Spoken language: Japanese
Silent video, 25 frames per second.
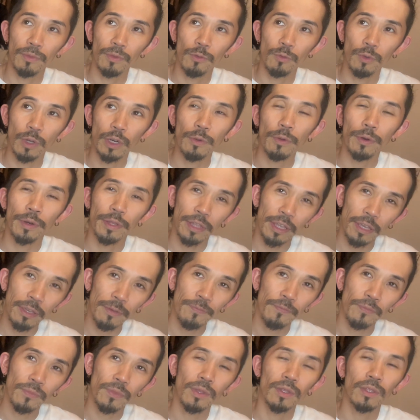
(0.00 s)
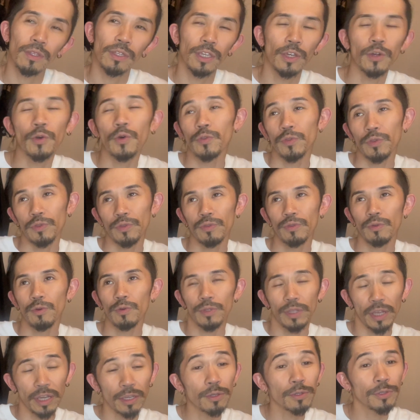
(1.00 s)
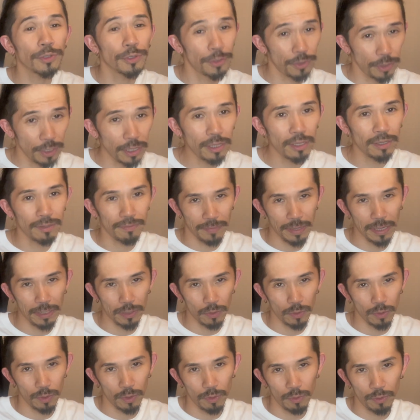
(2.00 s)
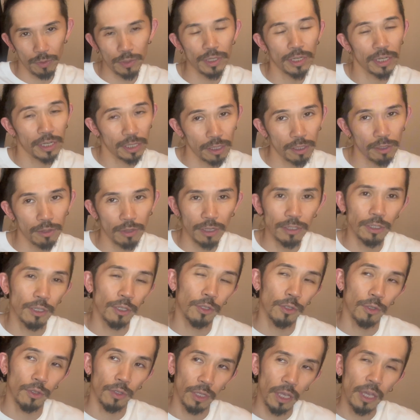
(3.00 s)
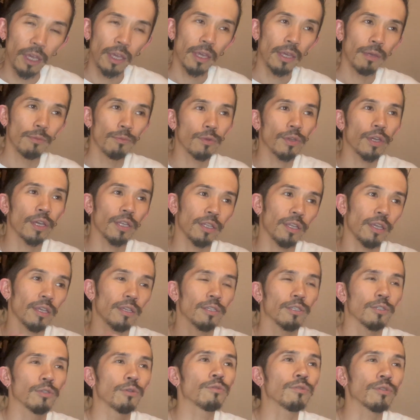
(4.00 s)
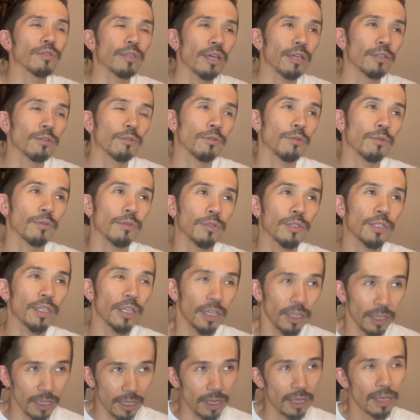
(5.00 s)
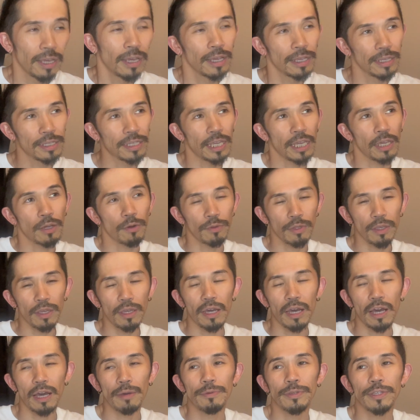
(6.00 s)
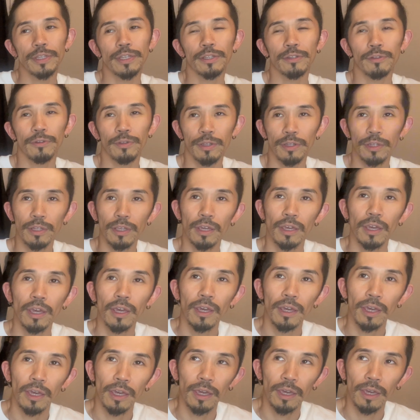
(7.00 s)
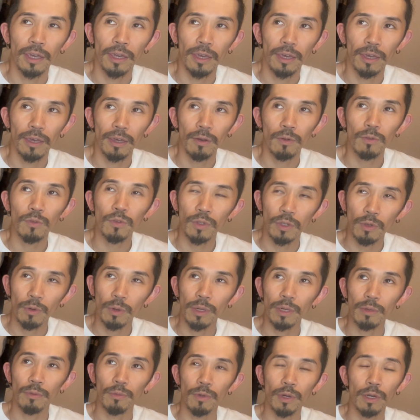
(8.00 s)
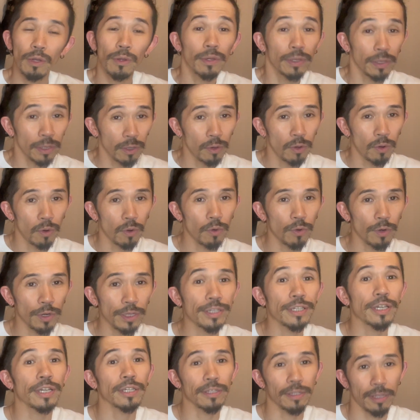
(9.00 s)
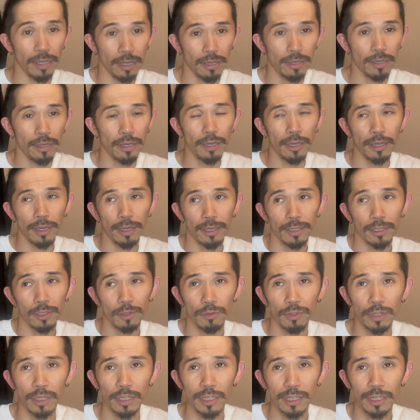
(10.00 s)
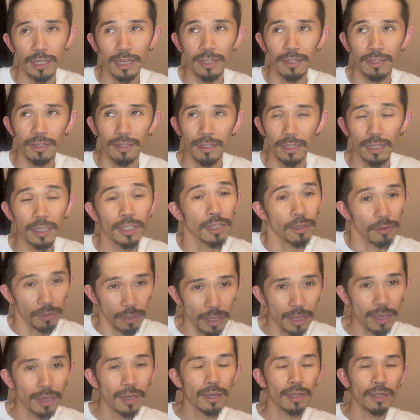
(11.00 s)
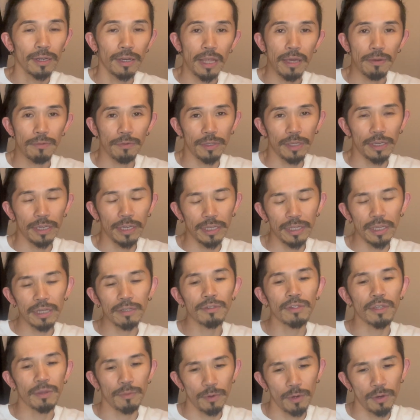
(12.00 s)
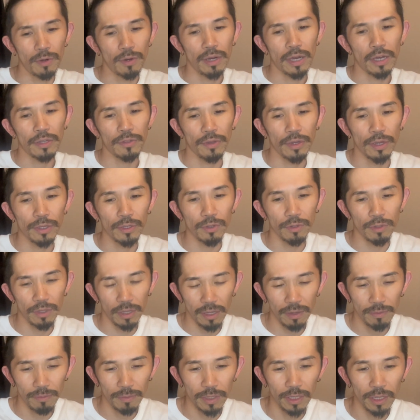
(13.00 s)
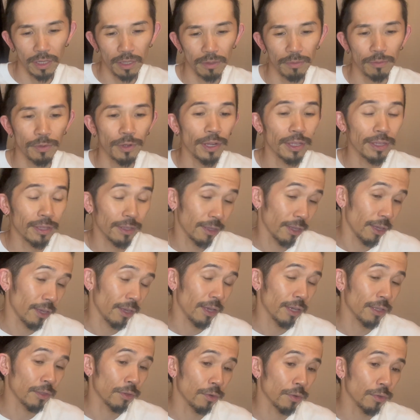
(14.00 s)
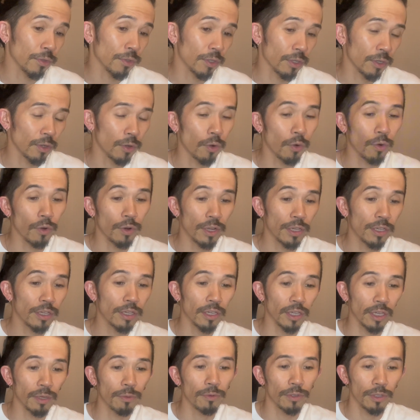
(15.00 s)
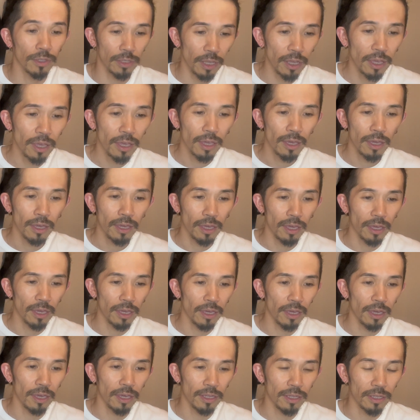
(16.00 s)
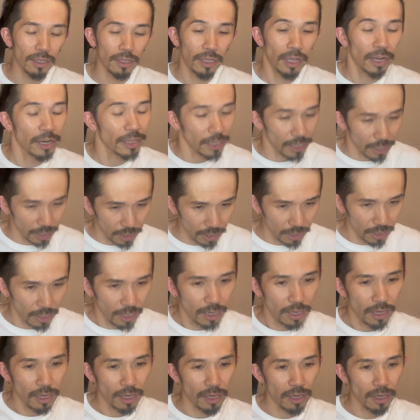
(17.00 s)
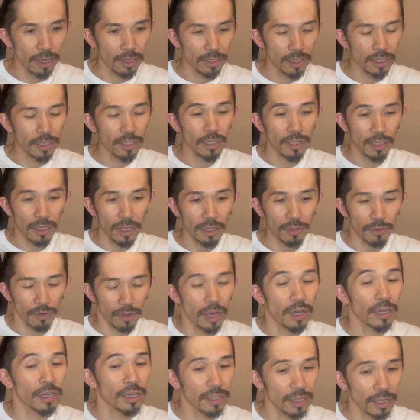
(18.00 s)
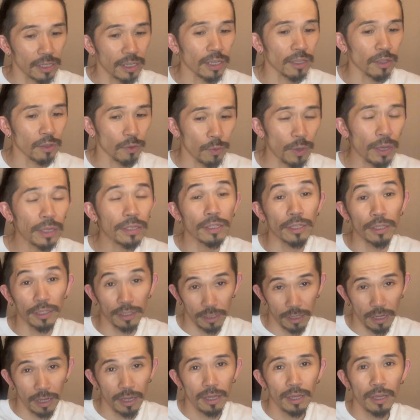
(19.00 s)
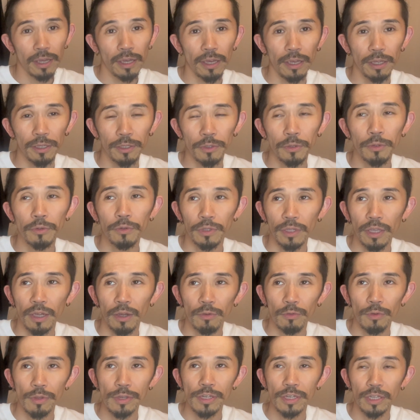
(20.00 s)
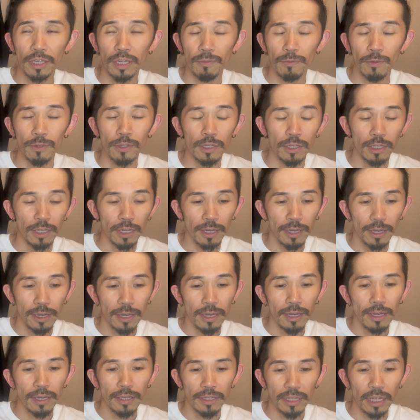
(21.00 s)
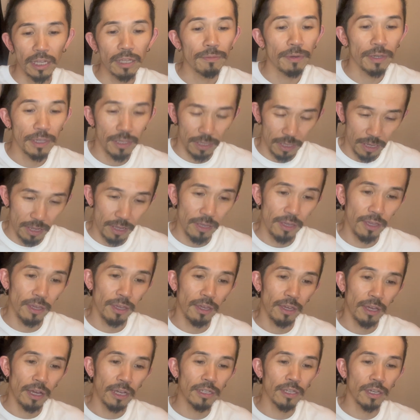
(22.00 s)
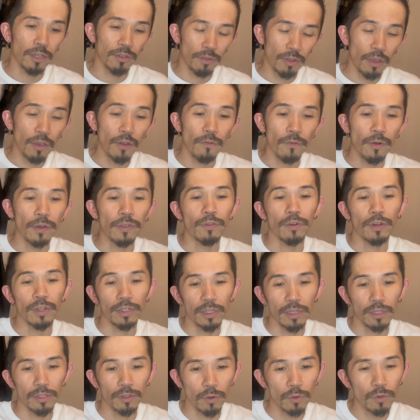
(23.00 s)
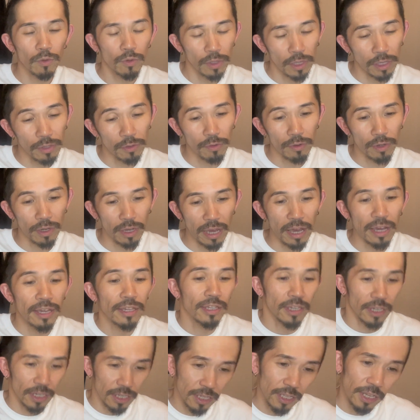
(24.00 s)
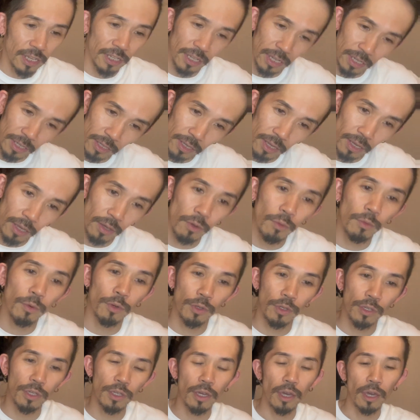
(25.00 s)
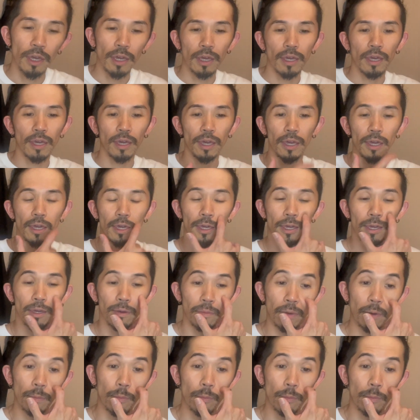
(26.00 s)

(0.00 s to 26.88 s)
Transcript: 我々ね日本代表するね、あの、藤井風っていうアーティストにね、向けて、すごくね、あの、素敵な声援をね、浴びせてくれて、えー、本当ね、我々ね、誇らしかった、えー、そんな時間でしたよね。ライブに行けなくても、あの、映像にね、見せてもらって、あの、本当に誇らしい気分にね、えー、慣れたし、えー、全然ね、あの、関係ない、ただのファンですが、えー、すごくね、嬉しい気持ちになりました。えー、アジアのね、ファンの方々、本当にあの、感謝したいなって思うし、えー、まあ、